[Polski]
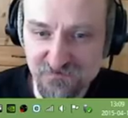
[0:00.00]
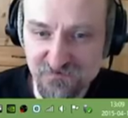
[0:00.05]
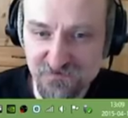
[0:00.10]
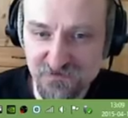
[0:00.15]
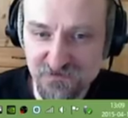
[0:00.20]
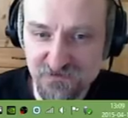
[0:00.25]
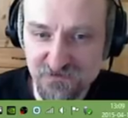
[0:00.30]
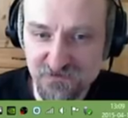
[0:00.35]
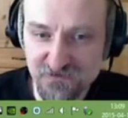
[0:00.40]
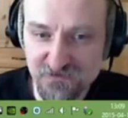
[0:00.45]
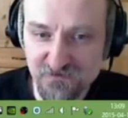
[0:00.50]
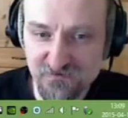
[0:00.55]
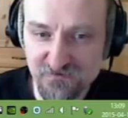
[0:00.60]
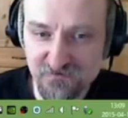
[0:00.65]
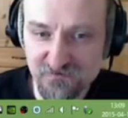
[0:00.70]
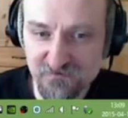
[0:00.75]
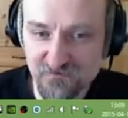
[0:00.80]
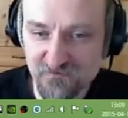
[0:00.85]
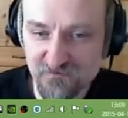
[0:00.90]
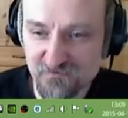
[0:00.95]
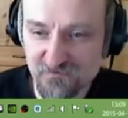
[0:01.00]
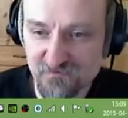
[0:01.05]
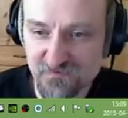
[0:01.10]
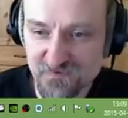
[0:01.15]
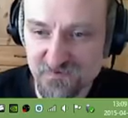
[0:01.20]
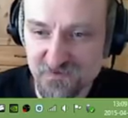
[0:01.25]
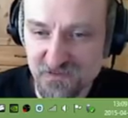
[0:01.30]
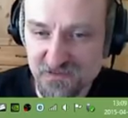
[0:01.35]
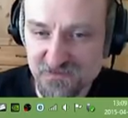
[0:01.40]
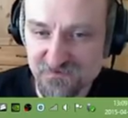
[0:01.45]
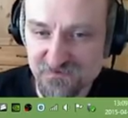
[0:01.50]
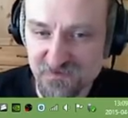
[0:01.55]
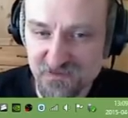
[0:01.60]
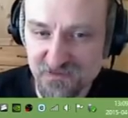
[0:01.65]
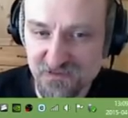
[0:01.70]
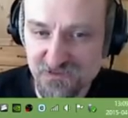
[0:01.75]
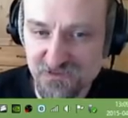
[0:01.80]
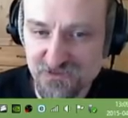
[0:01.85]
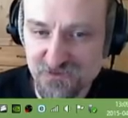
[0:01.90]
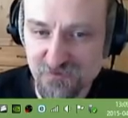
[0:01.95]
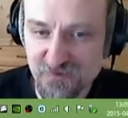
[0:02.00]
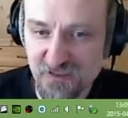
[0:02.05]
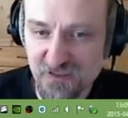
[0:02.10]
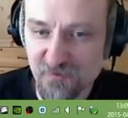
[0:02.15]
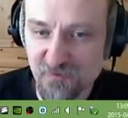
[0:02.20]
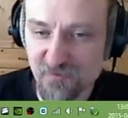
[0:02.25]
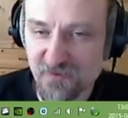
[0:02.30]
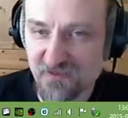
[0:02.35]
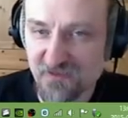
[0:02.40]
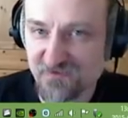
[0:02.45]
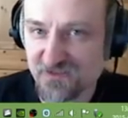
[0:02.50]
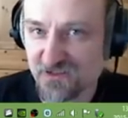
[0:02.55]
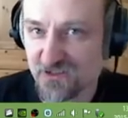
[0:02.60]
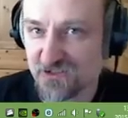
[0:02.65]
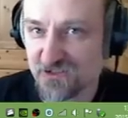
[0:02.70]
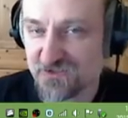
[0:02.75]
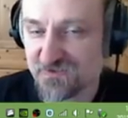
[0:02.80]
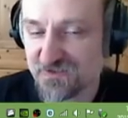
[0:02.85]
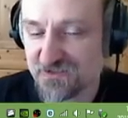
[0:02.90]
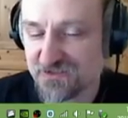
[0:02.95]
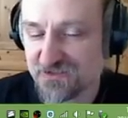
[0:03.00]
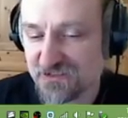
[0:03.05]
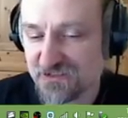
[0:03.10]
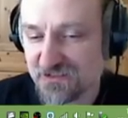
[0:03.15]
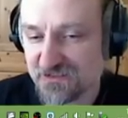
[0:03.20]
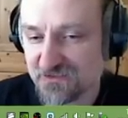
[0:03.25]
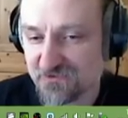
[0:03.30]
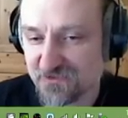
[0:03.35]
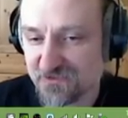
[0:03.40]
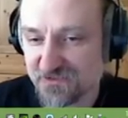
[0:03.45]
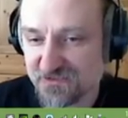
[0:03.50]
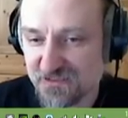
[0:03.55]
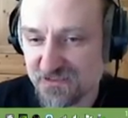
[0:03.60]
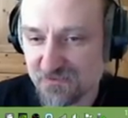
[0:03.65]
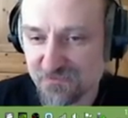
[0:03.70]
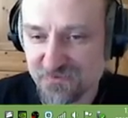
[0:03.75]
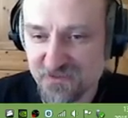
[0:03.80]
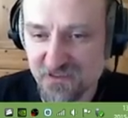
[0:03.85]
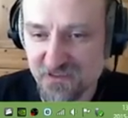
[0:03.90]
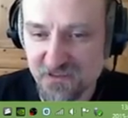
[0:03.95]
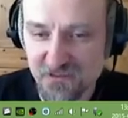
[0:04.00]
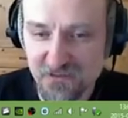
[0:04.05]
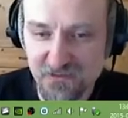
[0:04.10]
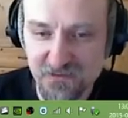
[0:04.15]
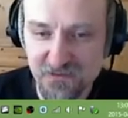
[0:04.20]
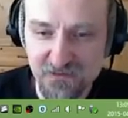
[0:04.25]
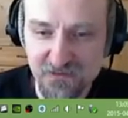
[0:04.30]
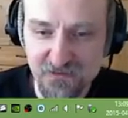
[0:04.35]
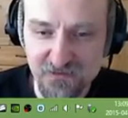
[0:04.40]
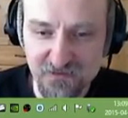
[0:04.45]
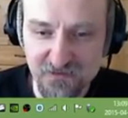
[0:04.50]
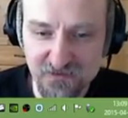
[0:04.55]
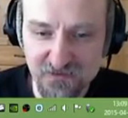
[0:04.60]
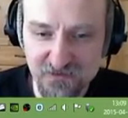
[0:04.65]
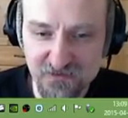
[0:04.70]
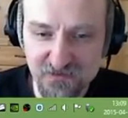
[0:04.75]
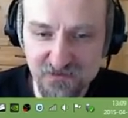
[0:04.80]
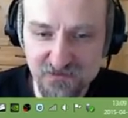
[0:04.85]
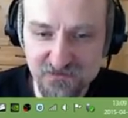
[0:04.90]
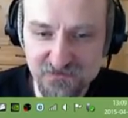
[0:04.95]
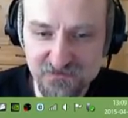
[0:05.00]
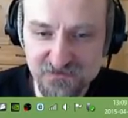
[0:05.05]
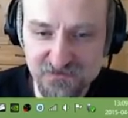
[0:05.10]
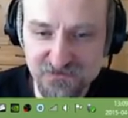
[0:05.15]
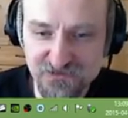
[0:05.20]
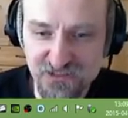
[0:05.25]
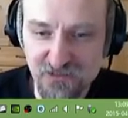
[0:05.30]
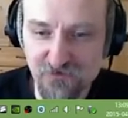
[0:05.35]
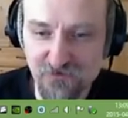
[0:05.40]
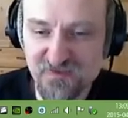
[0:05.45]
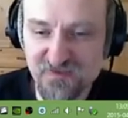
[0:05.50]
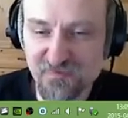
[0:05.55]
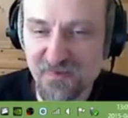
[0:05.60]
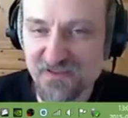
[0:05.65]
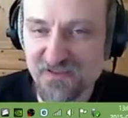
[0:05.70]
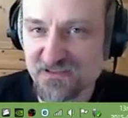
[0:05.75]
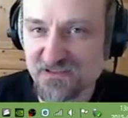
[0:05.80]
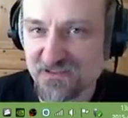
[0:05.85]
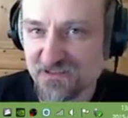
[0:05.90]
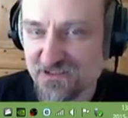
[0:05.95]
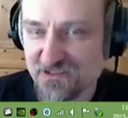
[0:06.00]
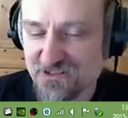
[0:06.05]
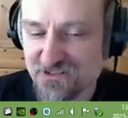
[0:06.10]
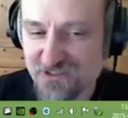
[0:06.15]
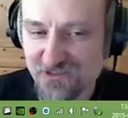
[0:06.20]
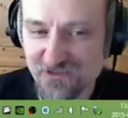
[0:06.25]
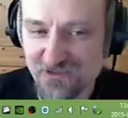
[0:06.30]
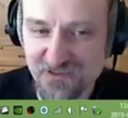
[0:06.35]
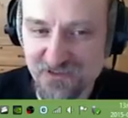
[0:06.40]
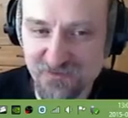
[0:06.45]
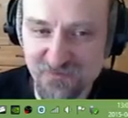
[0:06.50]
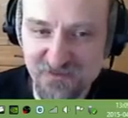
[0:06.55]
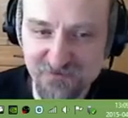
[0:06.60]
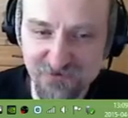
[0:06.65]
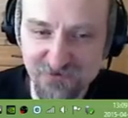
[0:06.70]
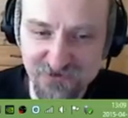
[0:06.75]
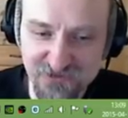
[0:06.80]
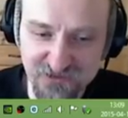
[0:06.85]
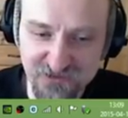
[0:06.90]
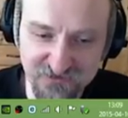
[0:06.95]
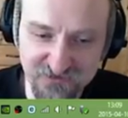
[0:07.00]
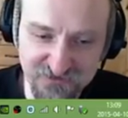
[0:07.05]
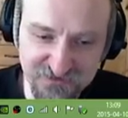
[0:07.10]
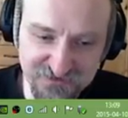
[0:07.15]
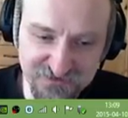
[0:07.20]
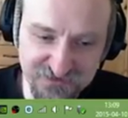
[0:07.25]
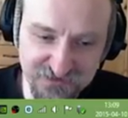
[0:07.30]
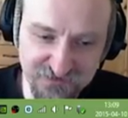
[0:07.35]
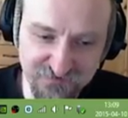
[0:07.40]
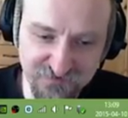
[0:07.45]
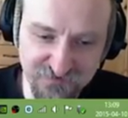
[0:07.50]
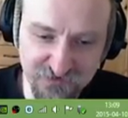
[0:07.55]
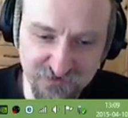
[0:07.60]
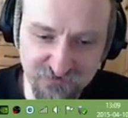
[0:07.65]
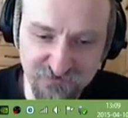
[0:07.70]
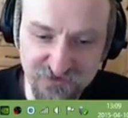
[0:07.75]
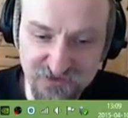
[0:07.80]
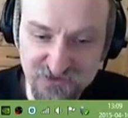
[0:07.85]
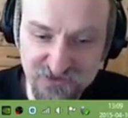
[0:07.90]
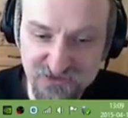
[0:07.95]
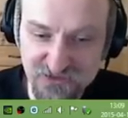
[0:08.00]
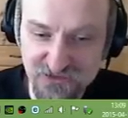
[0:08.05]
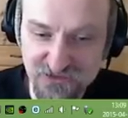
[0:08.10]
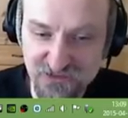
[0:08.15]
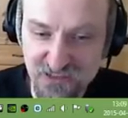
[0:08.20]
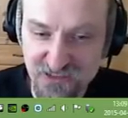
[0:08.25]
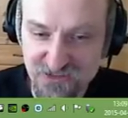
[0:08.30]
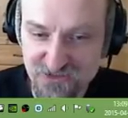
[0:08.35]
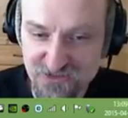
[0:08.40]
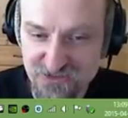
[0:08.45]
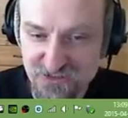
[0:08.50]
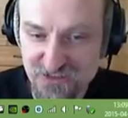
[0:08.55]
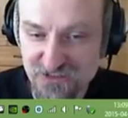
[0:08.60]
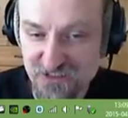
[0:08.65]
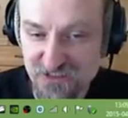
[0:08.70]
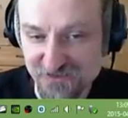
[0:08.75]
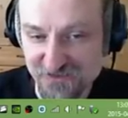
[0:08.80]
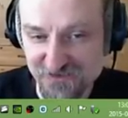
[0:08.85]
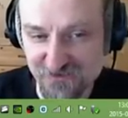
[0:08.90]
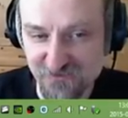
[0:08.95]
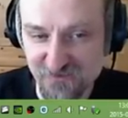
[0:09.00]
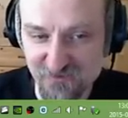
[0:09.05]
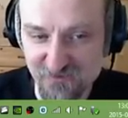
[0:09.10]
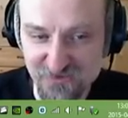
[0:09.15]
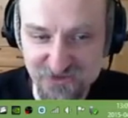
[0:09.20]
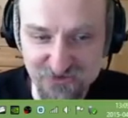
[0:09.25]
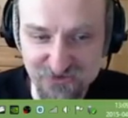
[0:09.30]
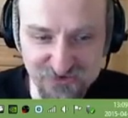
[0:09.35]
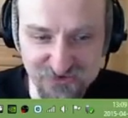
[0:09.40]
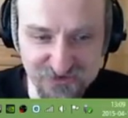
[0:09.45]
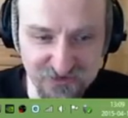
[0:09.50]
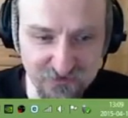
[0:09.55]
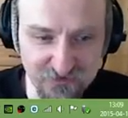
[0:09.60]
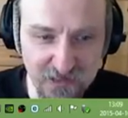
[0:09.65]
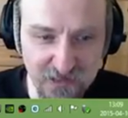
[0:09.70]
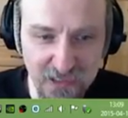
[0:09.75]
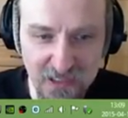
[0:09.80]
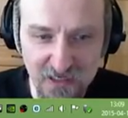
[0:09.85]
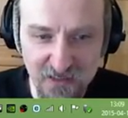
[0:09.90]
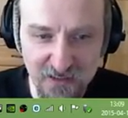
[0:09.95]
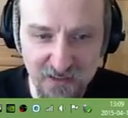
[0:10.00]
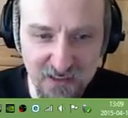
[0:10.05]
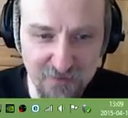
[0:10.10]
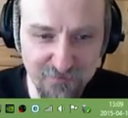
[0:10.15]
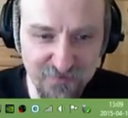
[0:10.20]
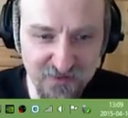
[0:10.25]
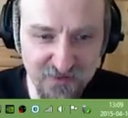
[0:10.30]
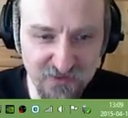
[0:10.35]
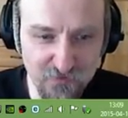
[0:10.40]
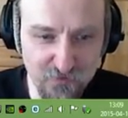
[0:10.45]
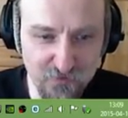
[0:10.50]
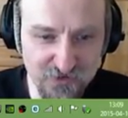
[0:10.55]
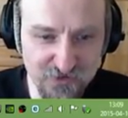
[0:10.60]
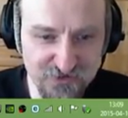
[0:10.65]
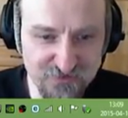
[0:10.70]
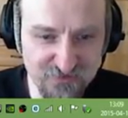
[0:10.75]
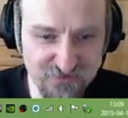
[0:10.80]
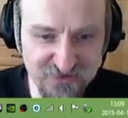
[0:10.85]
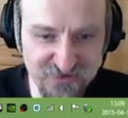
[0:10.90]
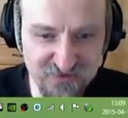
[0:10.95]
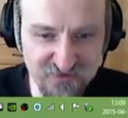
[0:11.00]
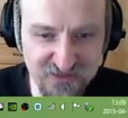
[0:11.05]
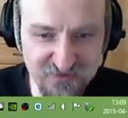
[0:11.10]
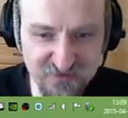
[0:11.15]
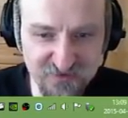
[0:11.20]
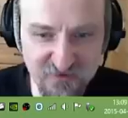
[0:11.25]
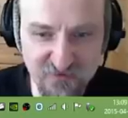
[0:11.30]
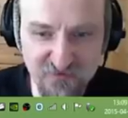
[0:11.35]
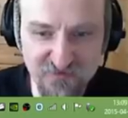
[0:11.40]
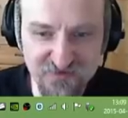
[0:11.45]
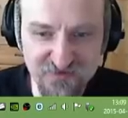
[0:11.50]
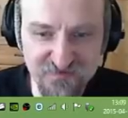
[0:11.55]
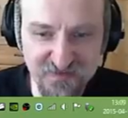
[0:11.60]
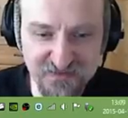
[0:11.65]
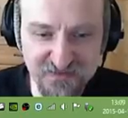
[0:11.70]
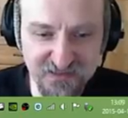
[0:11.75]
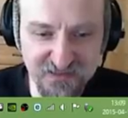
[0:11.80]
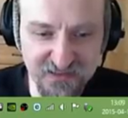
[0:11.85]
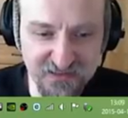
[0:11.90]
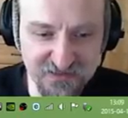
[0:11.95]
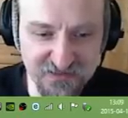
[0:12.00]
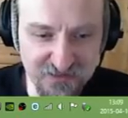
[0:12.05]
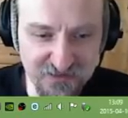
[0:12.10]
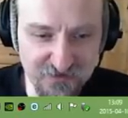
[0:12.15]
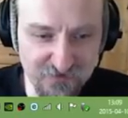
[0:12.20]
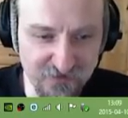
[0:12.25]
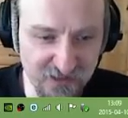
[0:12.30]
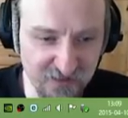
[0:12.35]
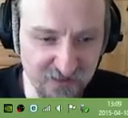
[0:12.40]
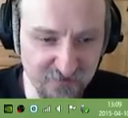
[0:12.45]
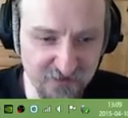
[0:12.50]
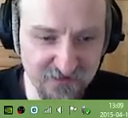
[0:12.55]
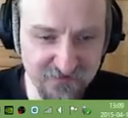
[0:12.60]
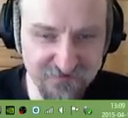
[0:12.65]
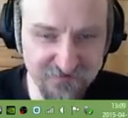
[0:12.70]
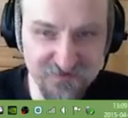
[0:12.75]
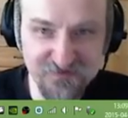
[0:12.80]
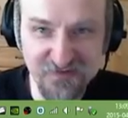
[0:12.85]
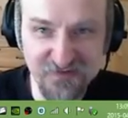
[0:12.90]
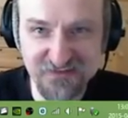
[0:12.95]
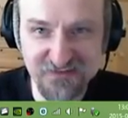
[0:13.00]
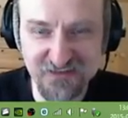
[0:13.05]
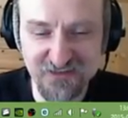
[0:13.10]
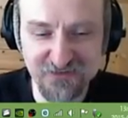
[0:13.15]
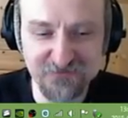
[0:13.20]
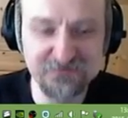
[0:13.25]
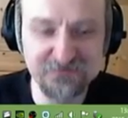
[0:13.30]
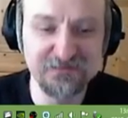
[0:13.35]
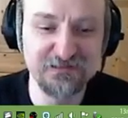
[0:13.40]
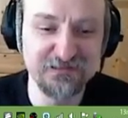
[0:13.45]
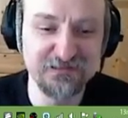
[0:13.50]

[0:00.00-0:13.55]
w tak zwanej szybkiej poprawce hotfix, czyli są dostępne e, z działu wsparcia technicznego, a nie bezpośrednio ze sterowników, jeśli jeszcze nie są, bo może już są. Apple Watch może mieć problemy w Szwajcarii, dziękujemy Szwajcarom.